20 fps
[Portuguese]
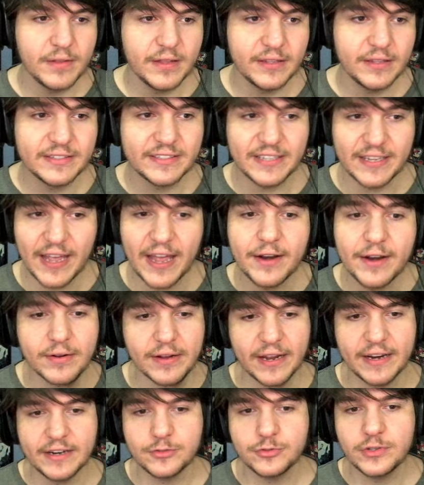e sério,
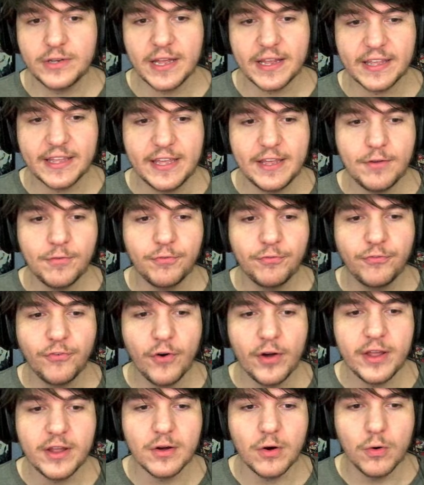cara, isso daqui
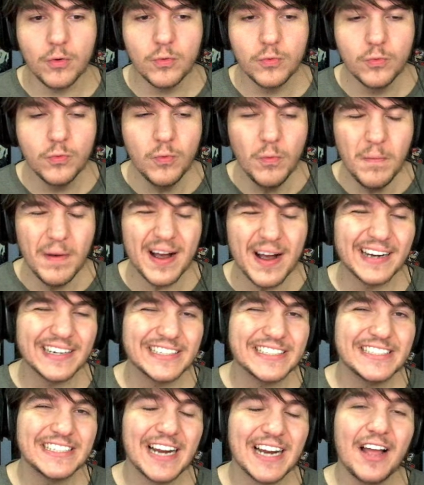foi um
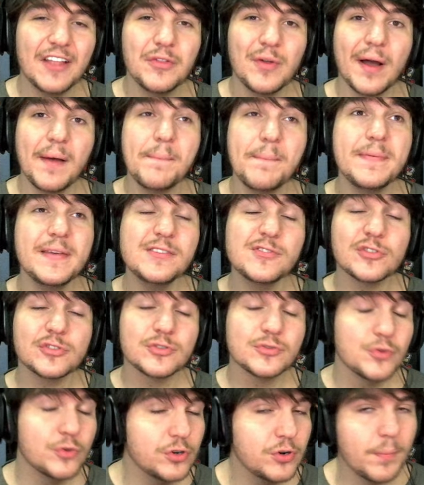achado
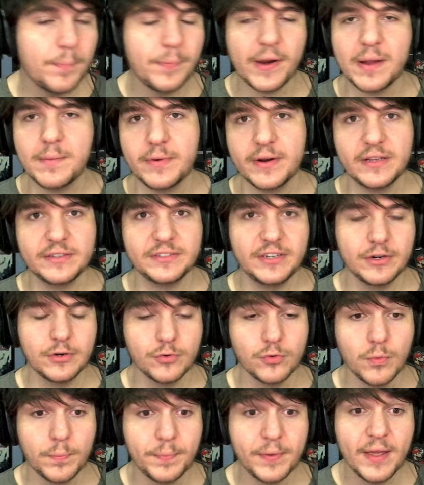absurdo para a Embracer
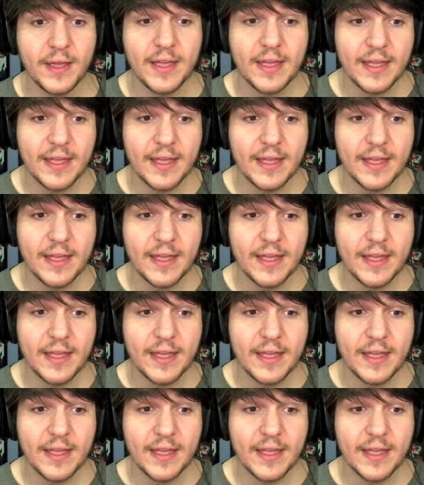Group.